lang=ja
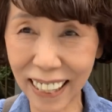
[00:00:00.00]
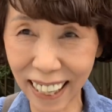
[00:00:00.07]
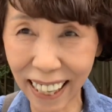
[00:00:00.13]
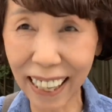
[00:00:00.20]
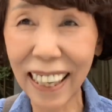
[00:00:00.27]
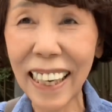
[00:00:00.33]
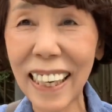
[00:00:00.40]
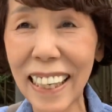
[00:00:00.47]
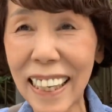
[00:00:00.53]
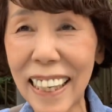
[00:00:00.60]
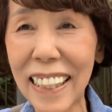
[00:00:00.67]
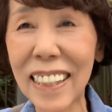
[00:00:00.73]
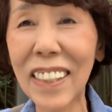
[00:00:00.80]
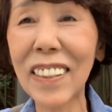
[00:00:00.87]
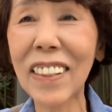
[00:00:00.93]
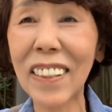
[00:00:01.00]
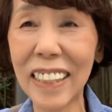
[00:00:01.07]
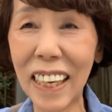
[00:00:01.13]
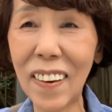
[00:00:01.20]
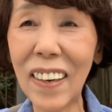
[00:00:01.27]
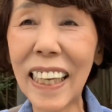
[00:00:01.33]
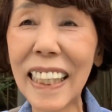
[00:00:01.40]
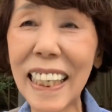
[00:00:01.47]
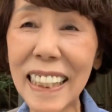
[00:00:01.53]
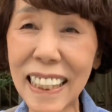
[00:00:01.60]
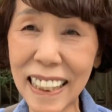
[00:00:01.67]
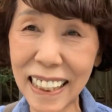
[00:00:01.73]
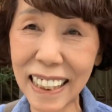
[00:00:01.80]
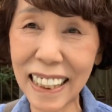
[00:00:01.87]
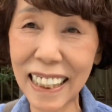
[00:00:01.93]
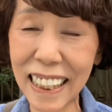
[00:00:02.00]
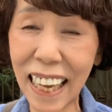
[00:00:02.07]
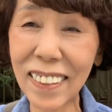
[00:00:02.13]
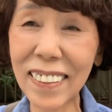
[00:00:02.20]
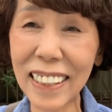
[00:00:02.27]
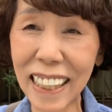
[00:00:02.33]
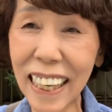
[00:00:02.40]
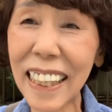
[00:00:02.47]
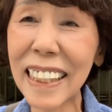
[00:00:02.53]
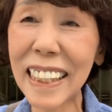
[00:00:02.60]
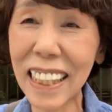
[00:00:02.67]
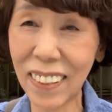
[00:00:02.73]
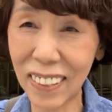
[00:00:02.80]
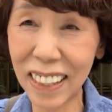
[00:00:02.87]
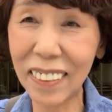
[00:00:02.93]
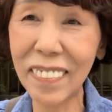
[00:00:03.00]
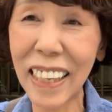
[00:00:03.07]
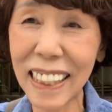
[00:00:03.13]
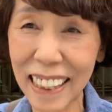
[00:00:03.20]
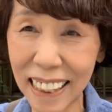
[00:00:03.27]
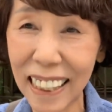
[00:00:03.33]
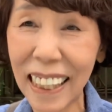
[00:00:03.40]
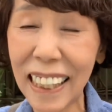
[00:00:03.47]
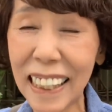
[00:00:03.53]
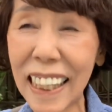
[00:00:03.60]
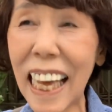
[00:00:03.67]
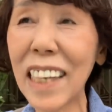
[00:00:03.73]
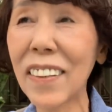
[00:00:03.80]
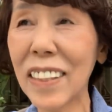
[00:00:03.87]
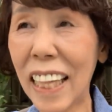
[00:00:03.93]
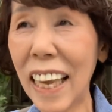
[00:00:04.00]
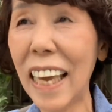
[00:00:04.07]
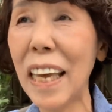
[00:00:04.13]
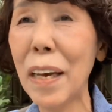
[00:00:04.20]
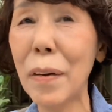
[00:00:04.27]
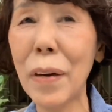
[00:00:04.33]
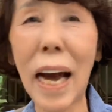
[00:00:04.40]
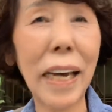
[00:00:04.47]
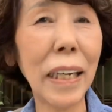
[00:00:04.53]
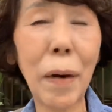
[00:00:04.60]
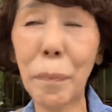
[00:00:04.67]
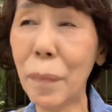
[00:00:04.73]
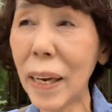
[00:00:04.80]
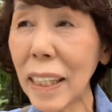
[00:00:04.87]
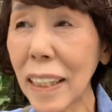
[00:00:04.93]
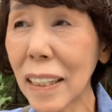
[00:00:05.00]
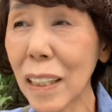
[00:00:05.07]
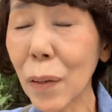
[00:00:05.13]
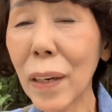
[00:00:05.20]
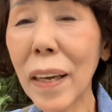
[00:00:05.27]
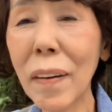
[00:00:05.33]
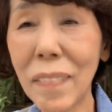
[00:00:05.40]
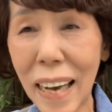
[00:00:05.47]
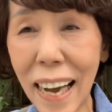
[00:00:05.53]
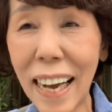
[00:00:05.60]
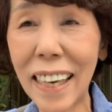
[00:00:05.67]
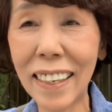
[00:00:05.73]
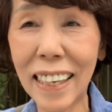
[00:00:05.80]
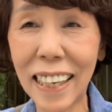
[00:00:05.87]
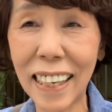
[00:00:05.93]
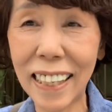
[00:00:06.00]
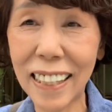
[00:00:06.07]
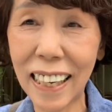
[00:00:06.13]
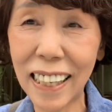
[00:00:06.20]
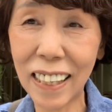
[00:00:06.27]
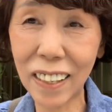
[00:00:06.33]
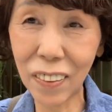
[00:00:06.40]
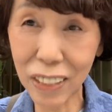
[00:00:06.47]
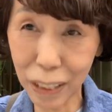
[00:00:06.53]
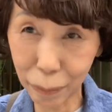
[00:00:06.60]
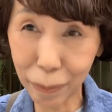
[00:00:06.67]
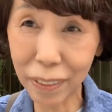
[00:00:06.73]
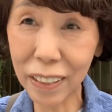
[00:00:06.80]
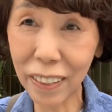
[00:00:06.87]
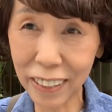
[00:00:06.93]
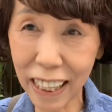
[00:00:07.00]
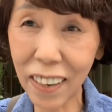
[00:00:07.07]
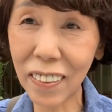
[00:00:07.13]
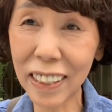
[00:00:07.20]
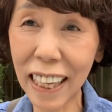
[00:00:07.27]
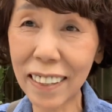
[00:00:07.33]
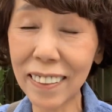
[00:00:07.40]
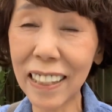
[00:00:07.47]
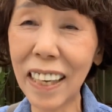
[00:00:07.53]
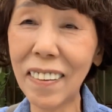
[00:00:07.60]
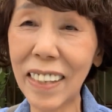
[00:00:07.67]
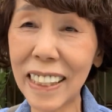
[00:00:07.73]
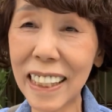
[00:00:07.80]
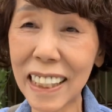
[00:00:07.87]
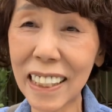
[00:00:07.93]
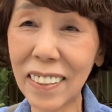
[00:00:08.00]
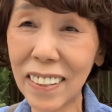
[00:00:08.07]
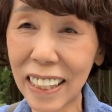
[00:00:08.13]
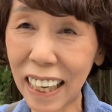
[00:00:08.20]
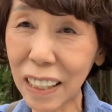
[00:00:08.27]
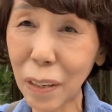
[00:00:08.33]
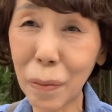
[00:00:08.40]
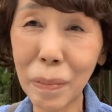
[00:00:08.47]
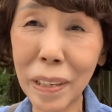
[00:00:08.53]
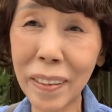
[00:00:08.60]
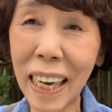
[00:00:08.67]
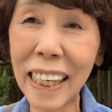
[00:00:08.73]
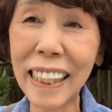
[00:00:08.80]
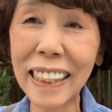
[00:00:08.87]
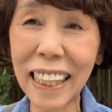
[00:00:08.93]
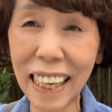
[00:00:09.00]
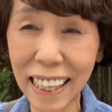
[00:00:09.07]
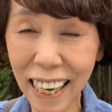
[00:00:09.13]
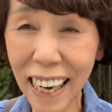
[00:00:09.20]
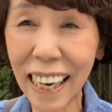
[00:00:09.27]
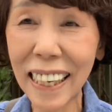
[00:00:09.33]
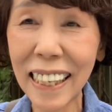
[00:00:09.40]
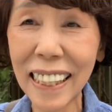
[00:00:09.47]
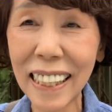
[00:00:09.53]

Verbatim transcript: で、ちょっとねお話ししたくてしております。なのでやっぱりそれはご自分のねお宅では必要だと思われたら、